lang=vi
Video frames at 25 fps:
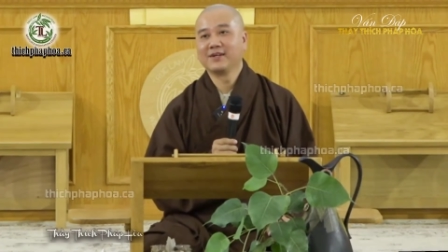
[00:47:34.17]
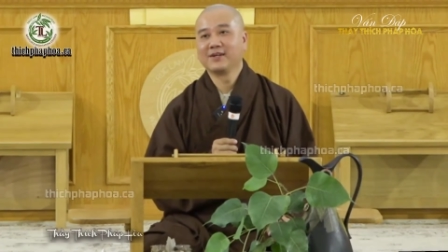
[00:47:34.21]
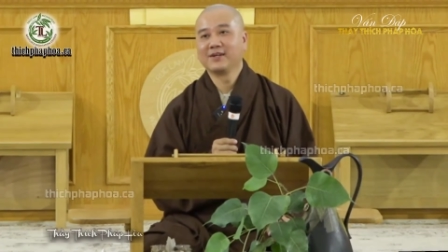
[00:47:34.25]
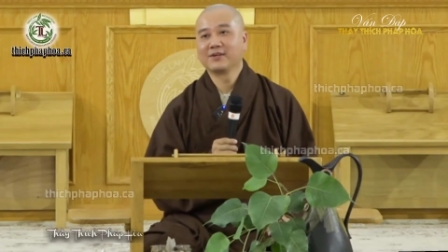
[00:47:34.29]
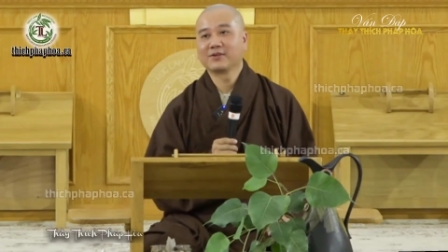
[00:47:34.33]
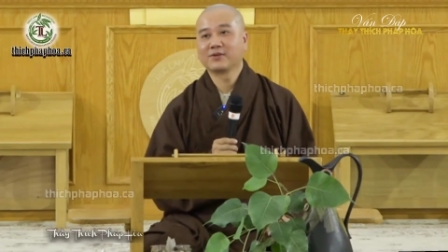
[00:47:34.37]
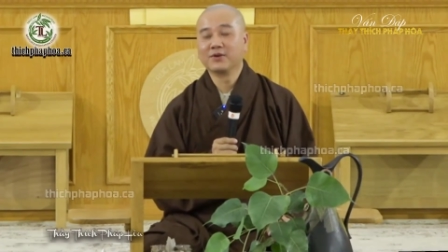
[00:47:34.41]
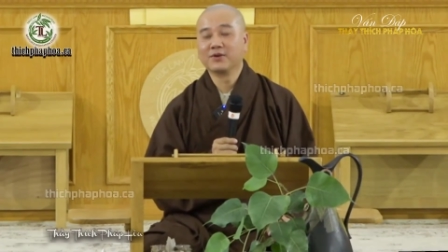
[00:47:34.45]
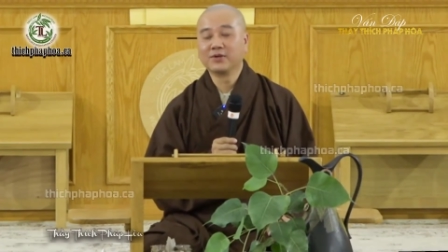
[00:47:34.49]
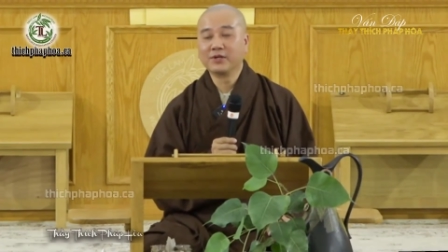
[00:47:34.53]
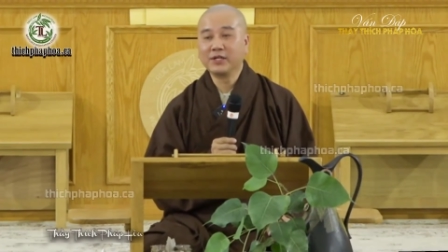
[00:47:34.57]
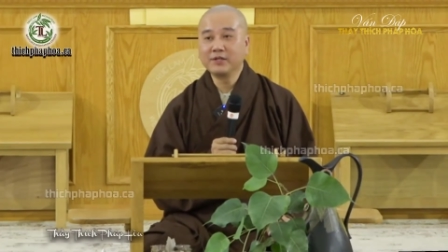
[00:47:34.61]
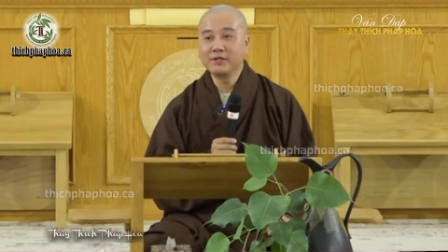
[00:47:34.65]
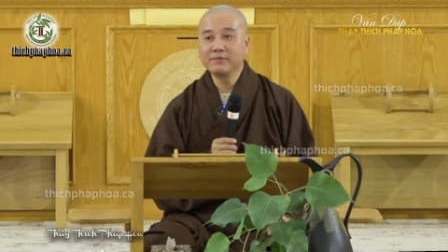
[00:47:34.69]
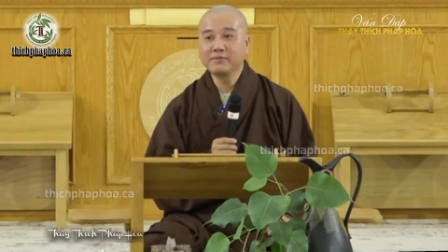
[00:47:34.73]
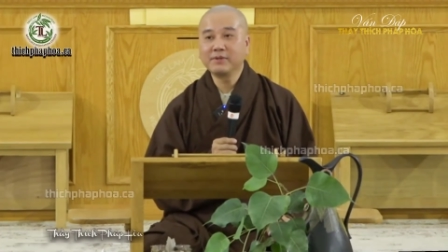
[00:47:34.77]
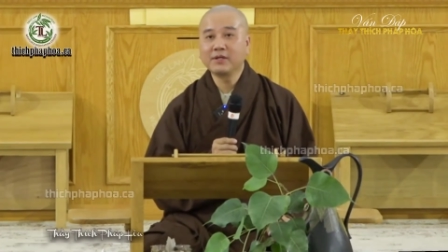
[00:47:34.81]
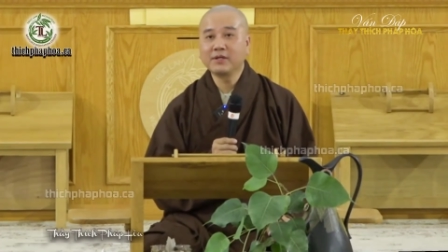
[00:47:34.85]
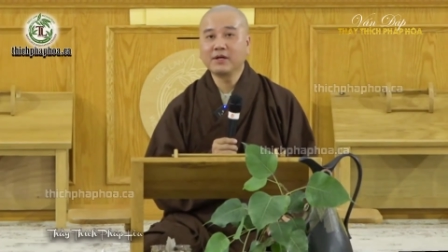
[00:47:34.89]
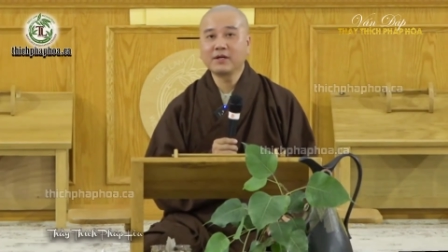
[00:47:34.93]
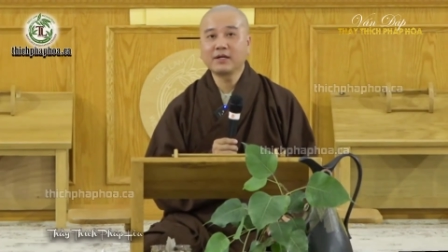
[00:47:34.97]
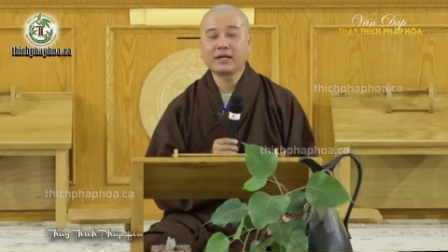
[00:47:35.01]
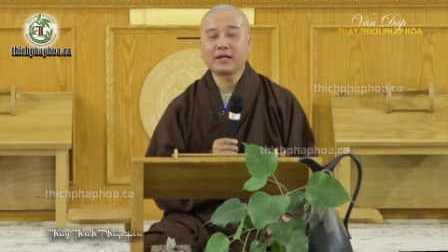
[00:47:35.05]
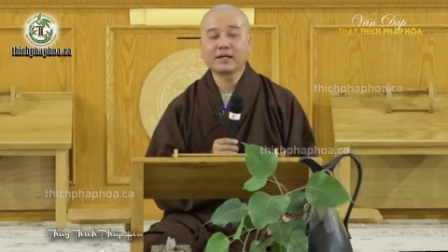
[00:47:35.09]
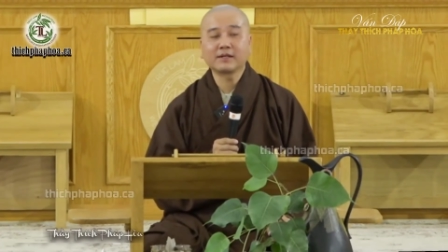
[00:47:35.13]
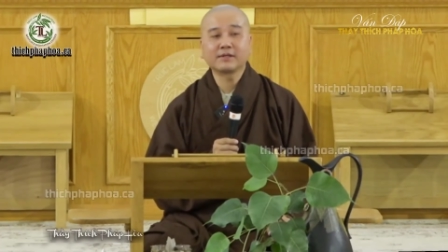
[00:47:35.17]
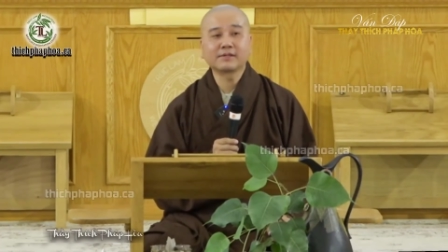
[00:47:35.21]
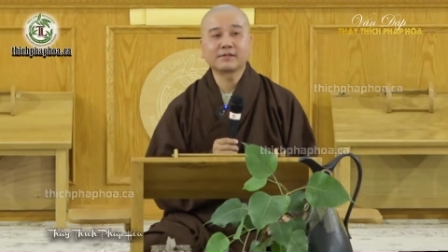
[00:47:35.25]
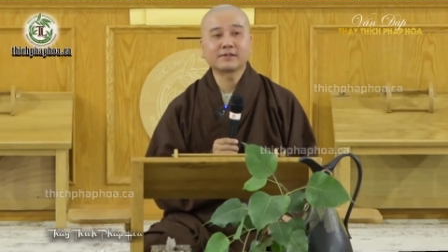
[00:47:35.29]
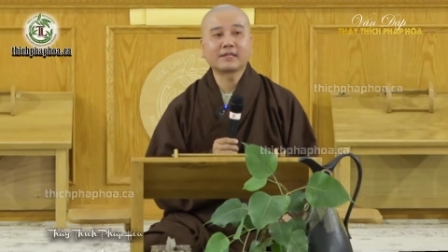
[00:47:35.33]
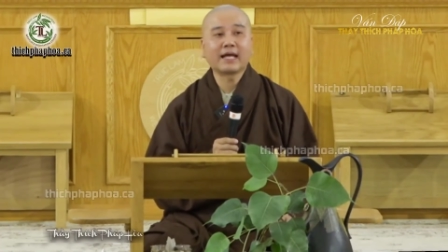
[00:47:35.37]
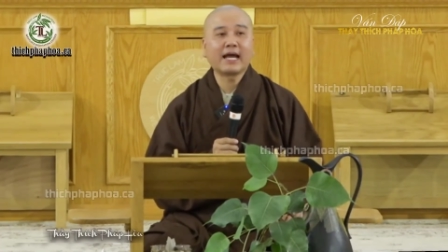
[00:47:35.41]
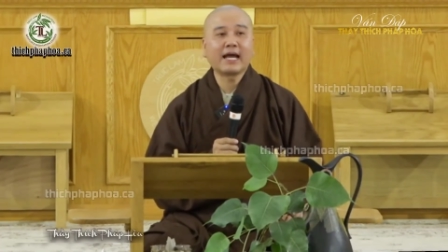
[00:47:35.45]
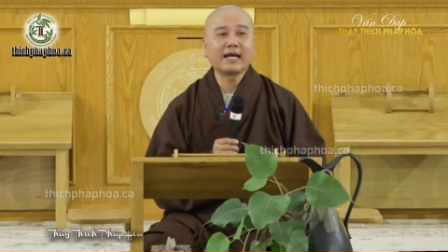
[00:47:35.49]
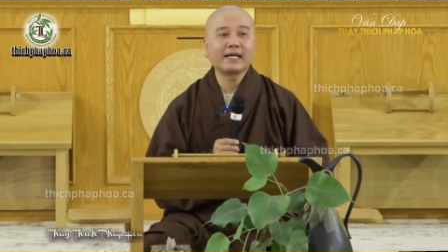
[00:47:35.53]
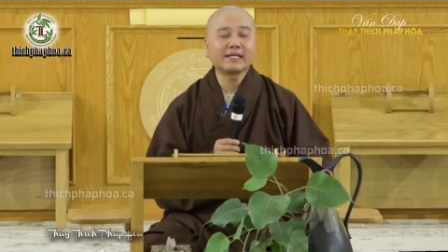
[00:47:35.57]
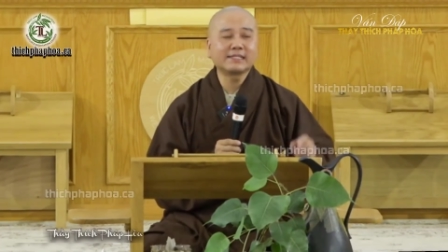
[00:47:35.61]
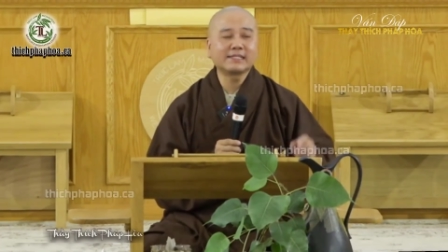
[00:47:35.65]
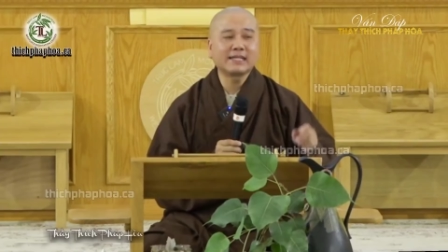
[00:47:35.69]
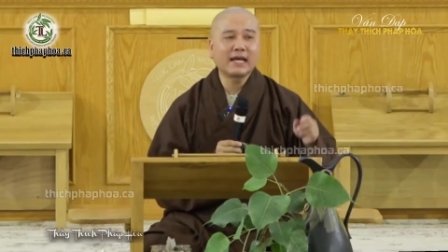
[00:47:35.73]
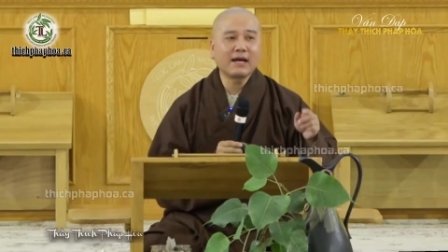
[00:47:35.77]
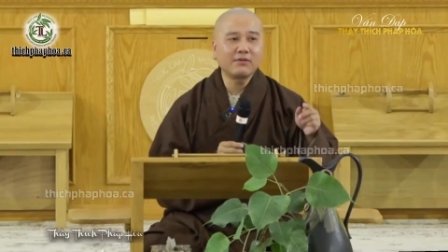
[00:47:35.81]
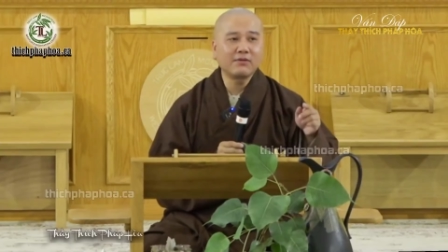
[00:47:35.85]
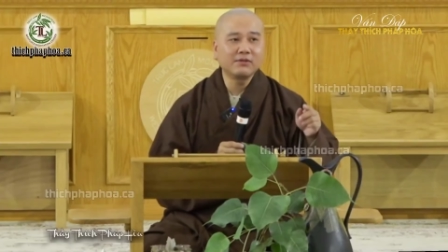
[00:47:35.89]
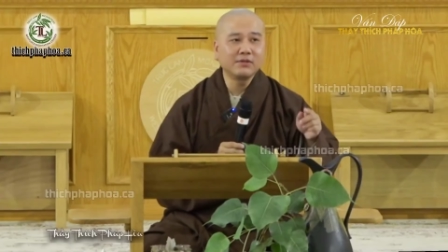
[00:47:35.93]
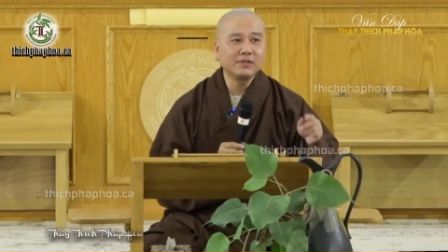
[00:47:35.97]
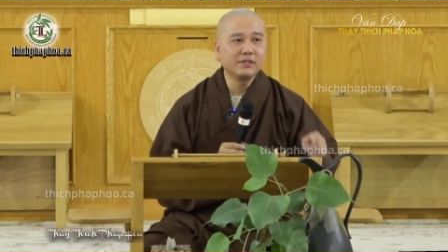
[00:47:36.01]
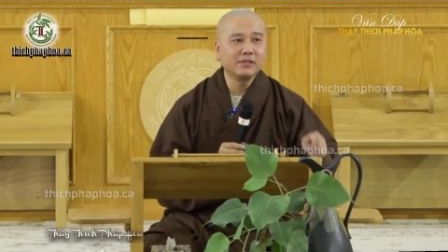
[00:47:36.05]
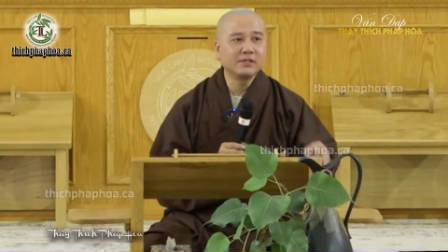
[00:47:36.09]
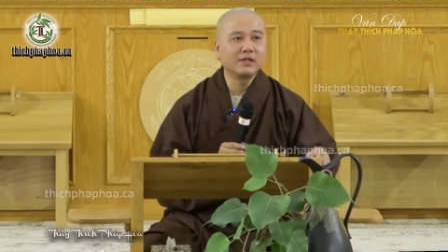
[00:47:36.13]
Còn nếu mình nói rằng tại
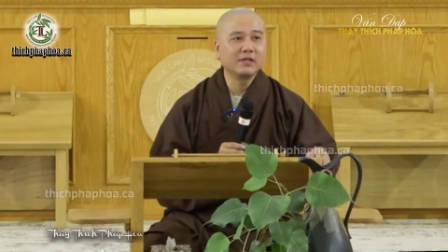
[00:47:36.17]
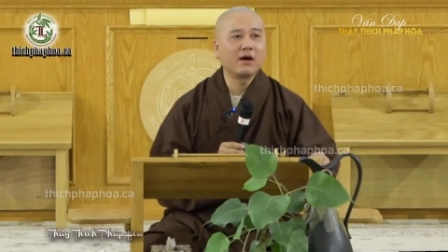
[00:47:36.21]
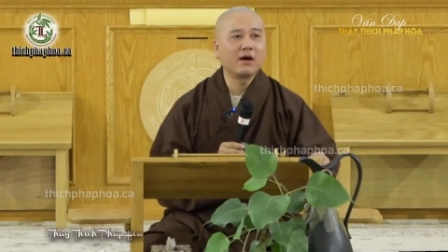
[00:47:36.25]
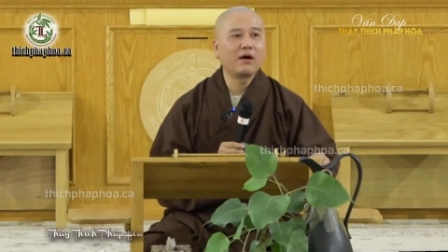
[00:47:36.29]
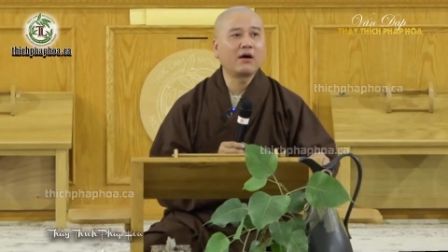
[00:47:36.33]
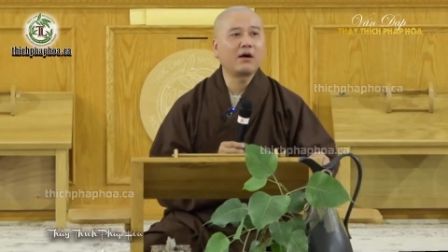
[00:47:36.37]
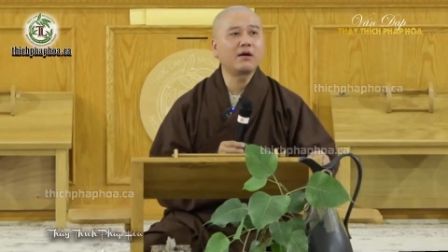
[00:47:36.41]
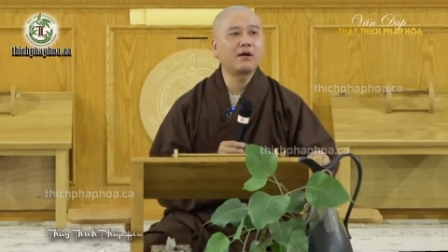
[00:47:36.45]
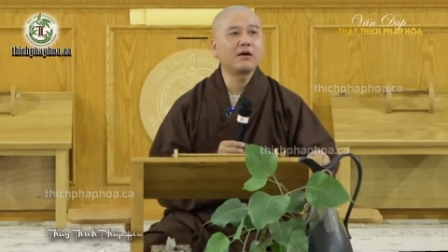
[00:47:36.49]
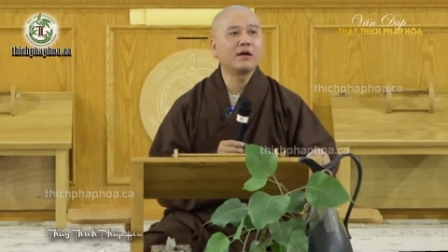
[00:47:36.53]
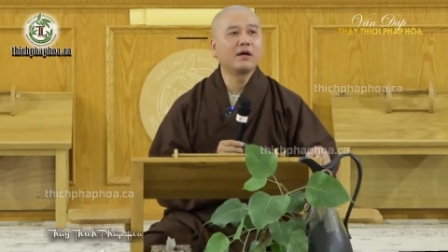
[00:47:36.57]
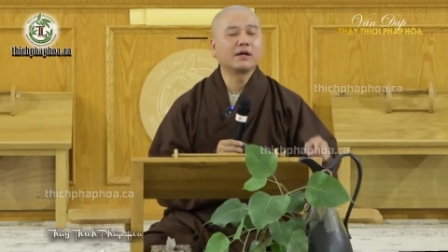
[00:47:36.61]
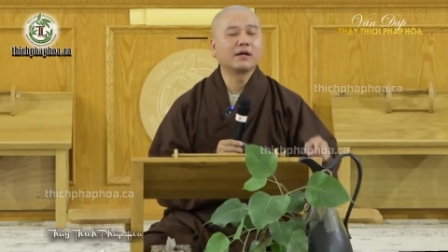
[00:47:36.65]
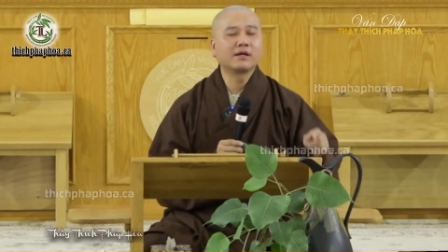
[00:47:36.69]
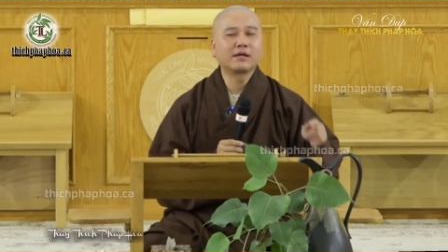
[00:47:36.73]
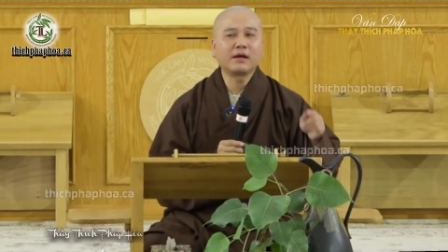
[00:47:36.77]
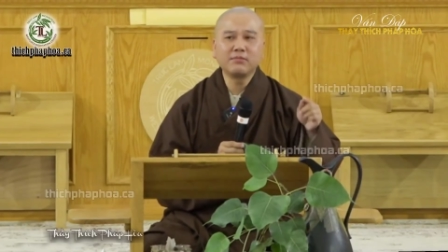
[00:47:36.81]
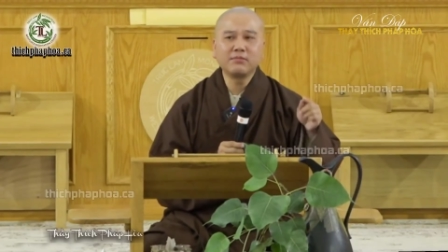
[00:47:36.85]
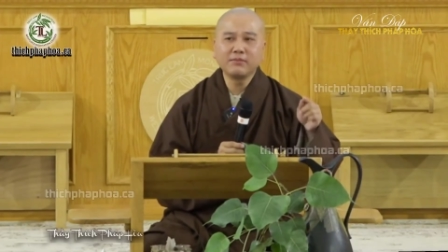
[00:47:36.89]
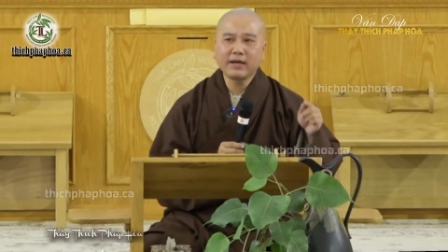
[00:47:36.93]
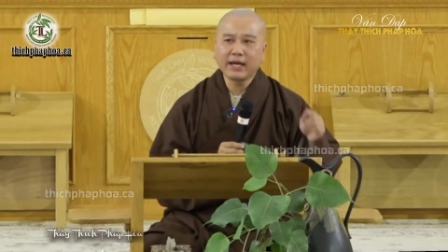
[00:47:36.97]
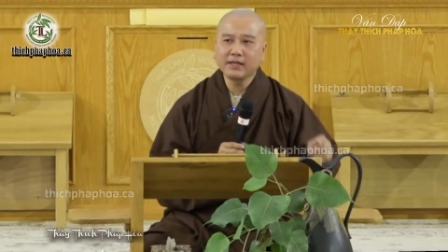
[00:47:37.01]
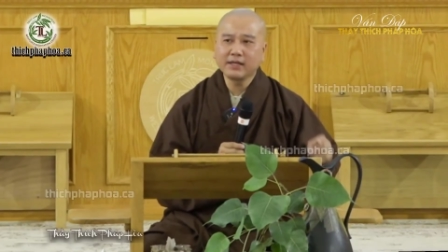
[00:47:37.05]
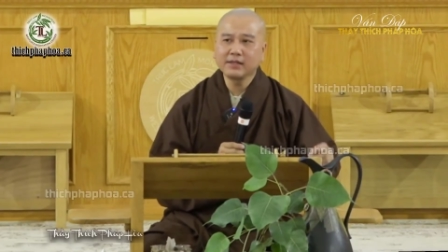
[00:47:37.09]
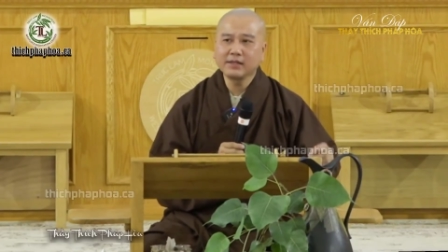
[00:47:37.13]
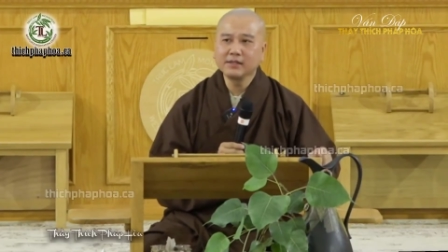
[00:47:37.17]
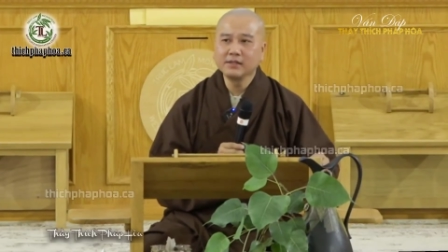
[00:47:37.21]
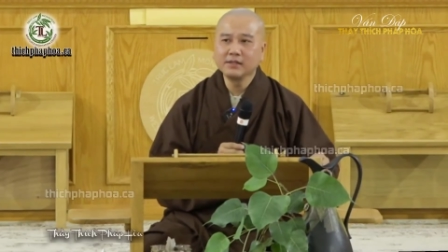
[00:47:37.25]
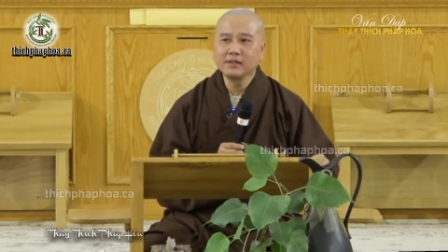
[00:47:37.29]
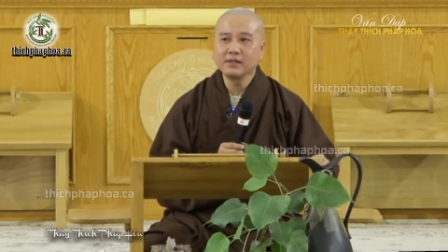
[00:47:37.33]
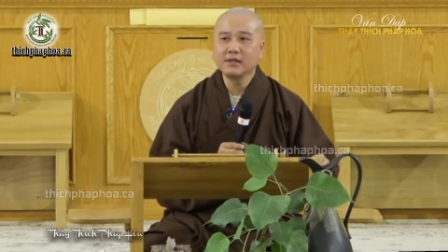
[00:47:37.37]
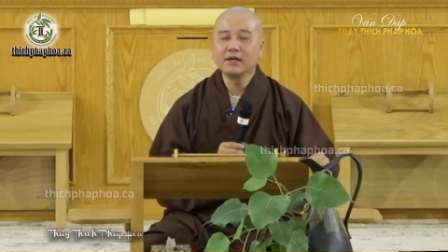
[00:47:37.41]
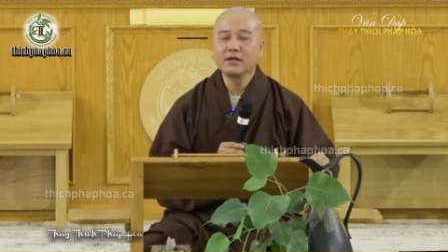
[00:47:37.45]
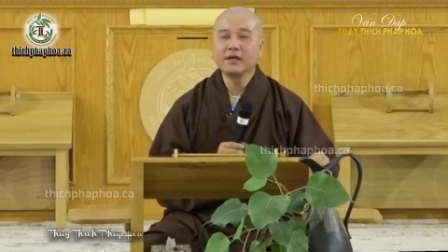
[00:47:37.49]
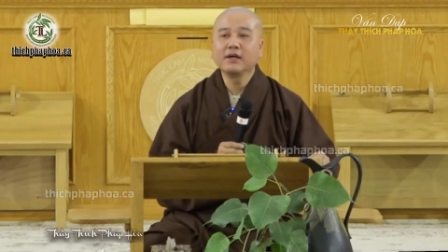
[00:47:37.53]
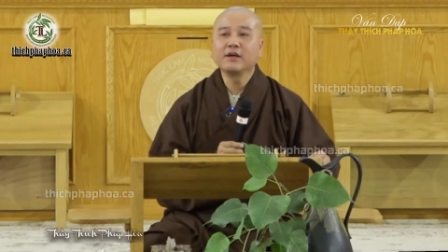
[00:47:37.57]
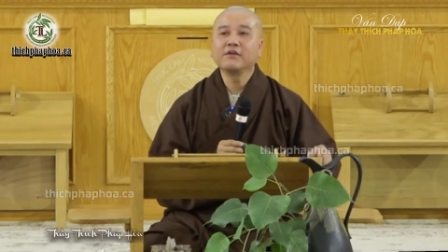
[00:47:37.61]
sao người đó không ai ưa,